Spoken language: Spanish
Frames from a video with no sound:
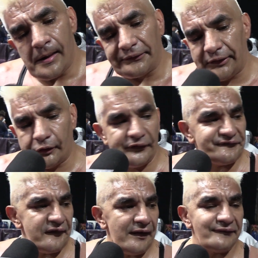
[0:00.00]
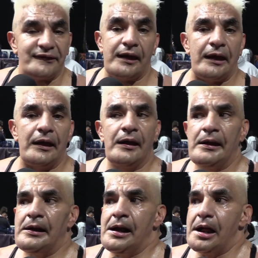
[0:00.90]
Quiero decirles que
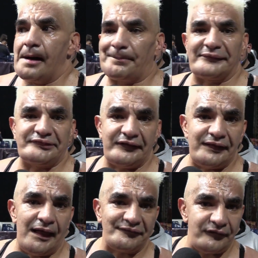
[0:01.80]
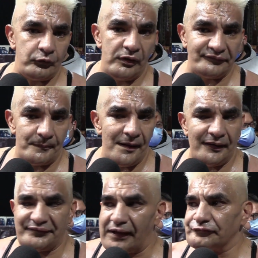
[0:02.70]
a partir de hace algunas
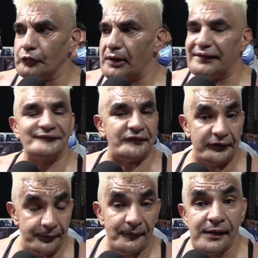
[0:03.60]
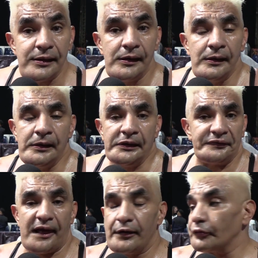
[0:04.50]
semanas ya soy agente libre,
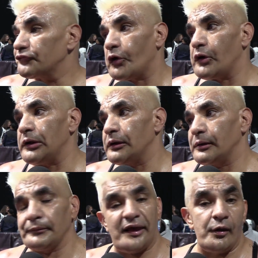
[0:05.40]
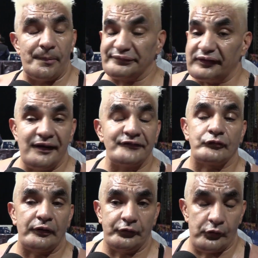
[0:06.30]
ya no soy, ya no
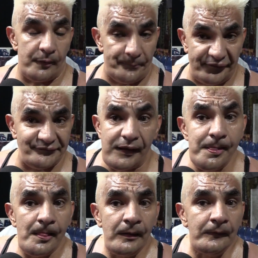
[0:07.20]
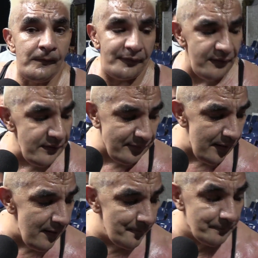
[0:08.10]
pertenezco a ninguna empresa y
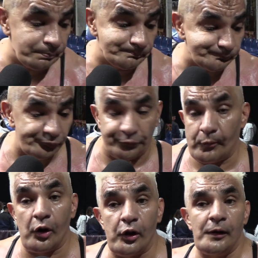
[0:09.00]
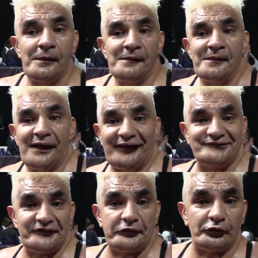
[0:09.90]
que, pues de modo,
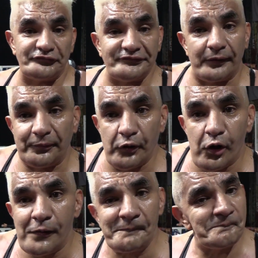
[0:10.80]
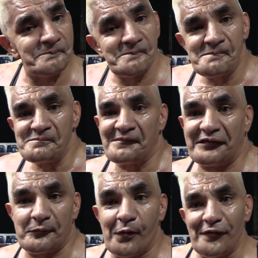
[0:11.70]
el ciclo se terminó.
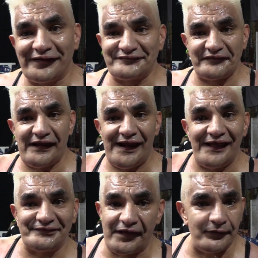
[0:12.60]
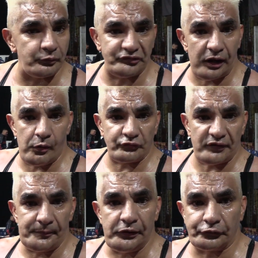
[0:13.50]
Y de modo hay que seguir adelante, hay que buscar los
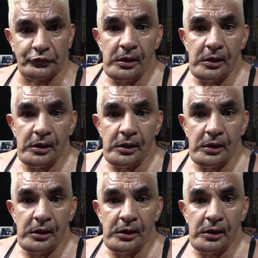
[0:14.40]
caminos.